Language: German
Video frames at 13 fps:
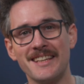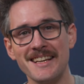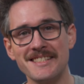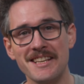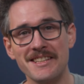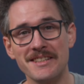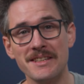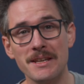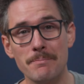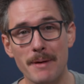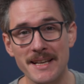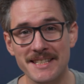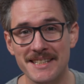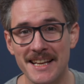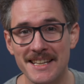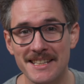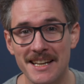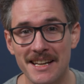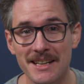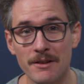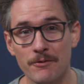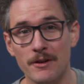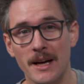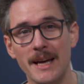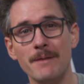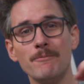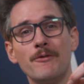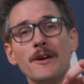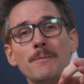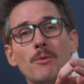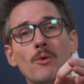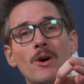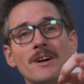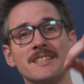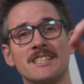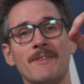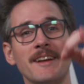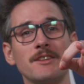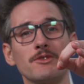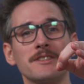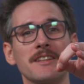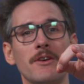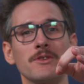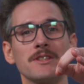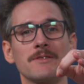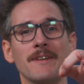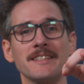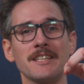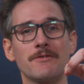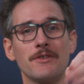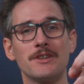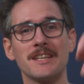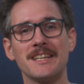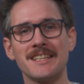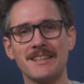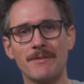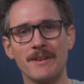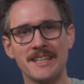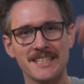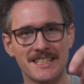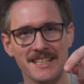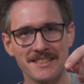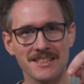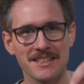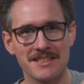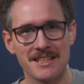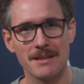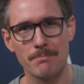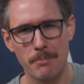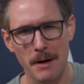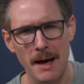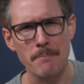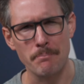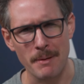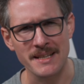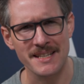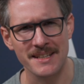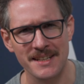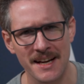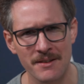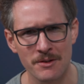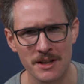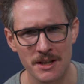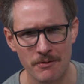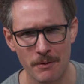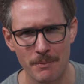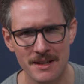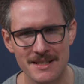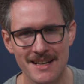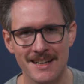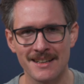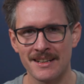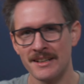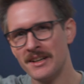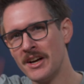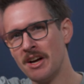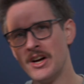Das hier sind die besten Handytarife im Februar 2023 für dich. Wenn dich das interessiert, bleib besser dran und ich würde mal sagen,